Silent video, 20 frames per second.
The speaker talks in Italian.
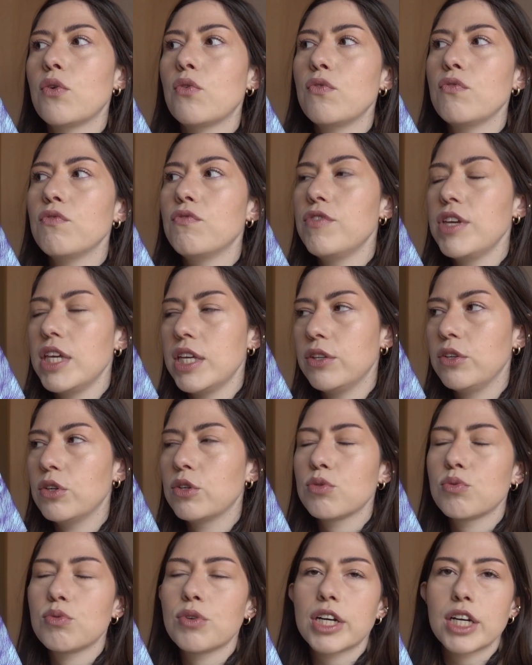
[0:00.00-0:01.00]
un
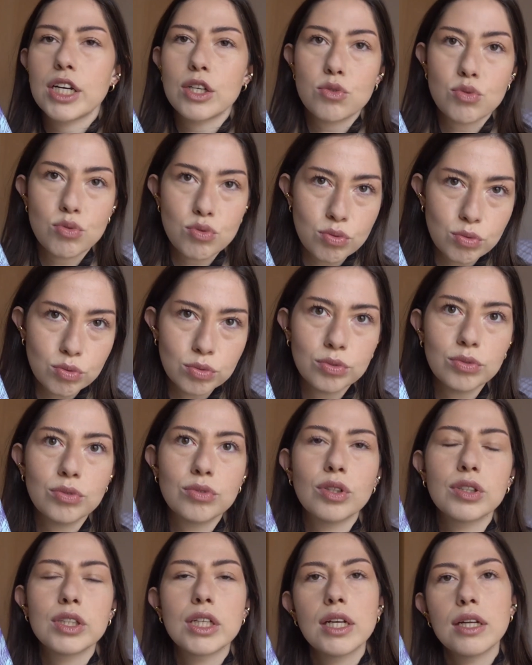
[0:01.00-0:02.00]
video sul
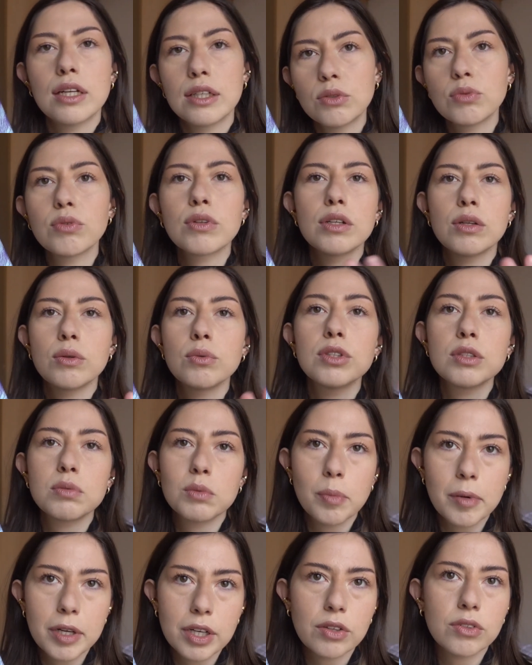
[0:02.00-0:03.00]
riassunto delle letture
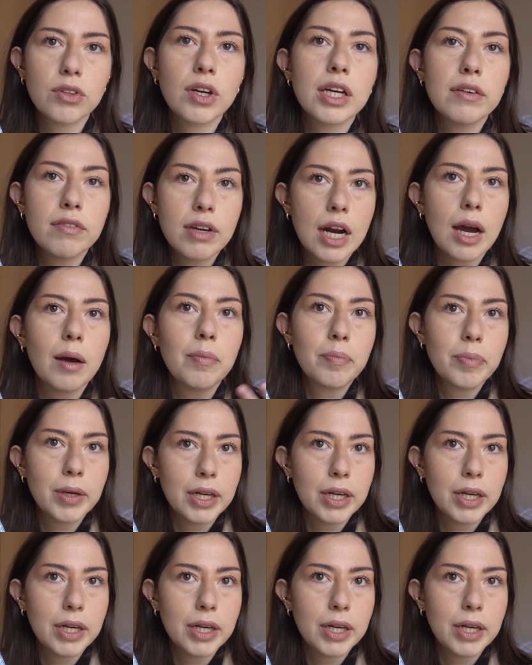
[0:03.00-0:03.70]
dell'ultimo periodo arriverà